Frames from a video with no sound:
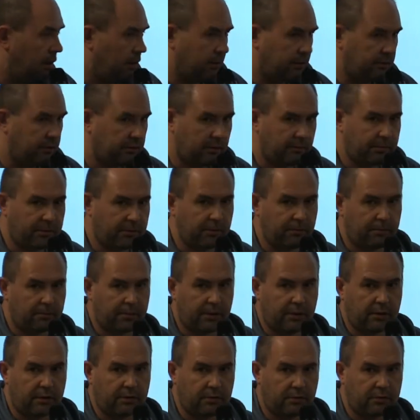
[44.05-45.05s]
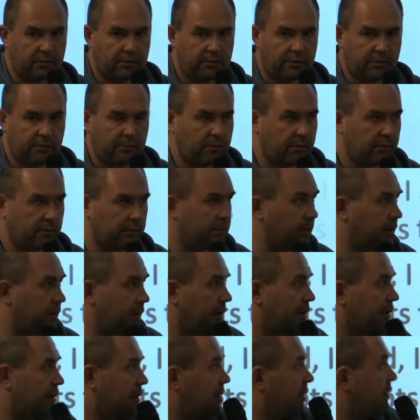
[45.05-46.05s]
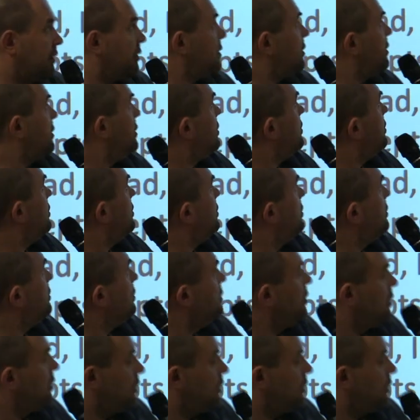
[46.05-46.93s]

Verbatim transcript: собственно, продолжить, может быть, отчасти ту